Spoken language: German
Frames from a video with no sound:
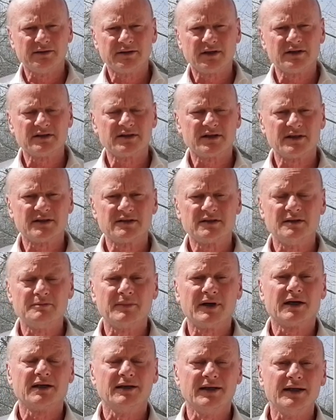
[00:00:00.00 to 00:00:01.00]
andererseits die
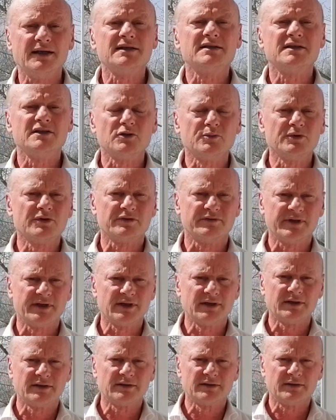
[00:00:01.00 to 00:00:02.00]

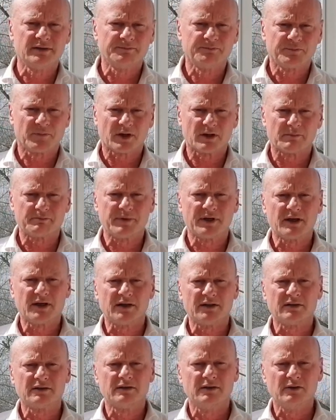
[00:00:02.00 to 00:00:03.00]
Magnesiumquelle, äh, bekannt